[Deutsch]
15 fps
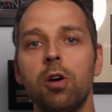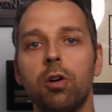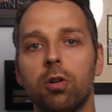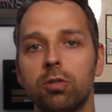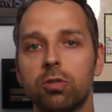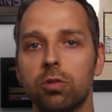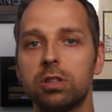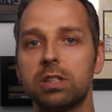
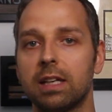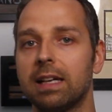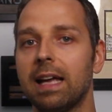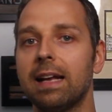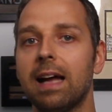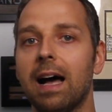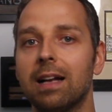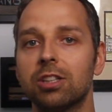Könnt ihr euch dann
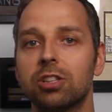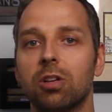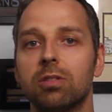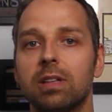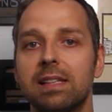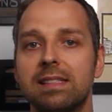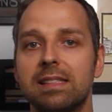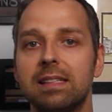gerne
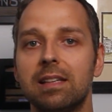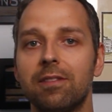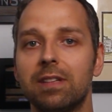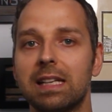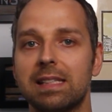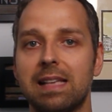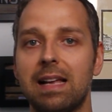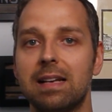anschauen, dann seht ihr, wie
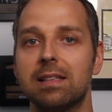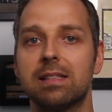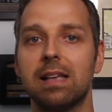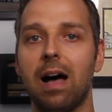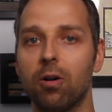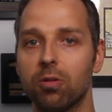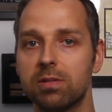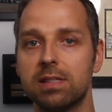das
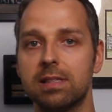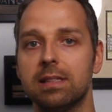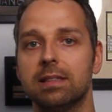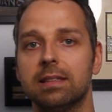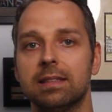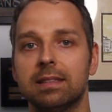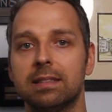alles aussieht.